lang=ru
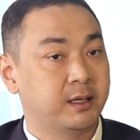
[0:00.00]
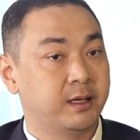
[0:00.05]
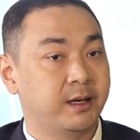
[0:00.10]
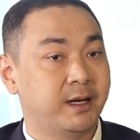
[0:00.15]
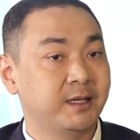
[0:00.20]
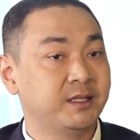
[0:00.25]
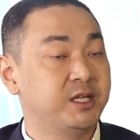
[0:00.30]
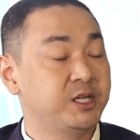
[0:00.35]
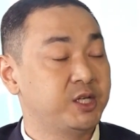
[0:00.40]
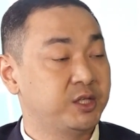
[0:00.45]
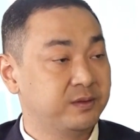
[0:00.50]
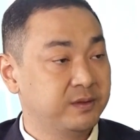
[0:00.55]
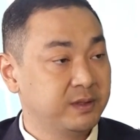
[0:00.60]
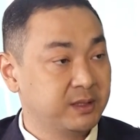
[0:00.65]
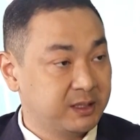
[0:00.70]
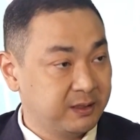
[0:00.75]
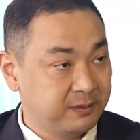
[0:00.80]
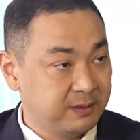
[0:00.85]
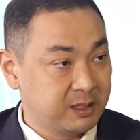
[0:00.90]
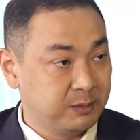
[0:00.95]

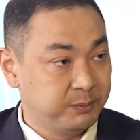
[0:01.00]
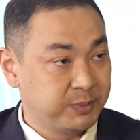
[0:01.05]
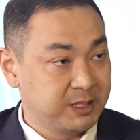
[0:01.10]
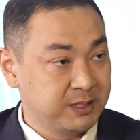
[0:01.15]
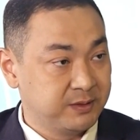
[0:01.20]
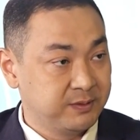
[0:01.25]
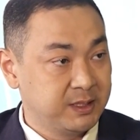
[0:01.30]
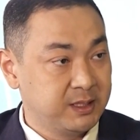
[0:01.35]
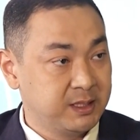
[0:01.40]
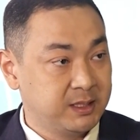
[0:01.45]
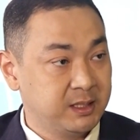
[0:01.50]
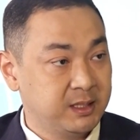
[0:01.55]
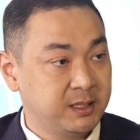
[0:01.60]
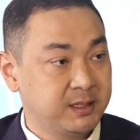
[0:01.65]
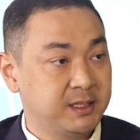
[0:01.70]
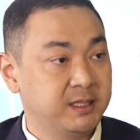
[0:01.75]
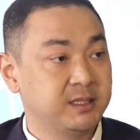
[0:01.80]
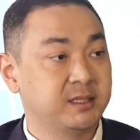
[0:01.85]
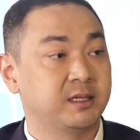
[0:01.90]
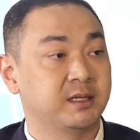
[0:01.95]
отечественных товаропроизводителей
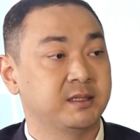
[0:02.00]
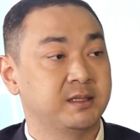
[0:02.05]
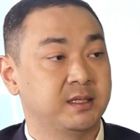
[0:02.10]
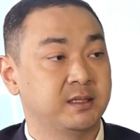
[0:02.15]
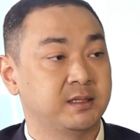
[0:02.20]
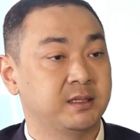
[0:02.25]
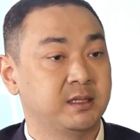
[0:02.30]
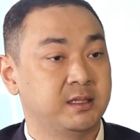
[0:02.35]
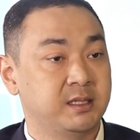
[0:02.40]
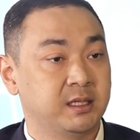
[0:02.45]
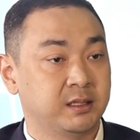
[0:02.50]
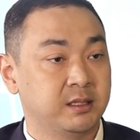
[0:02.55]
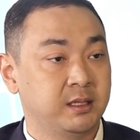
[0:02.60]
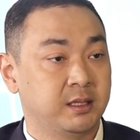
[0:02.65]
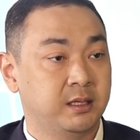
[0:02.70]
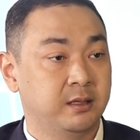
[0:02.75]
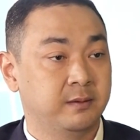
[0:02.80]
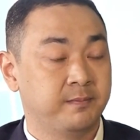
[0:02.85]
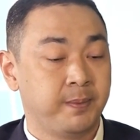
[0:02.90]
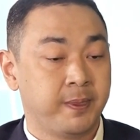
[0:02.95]
сельскохозяйственной
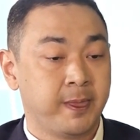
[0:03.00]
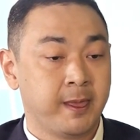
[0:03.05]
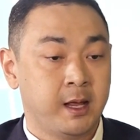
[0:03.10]
техники.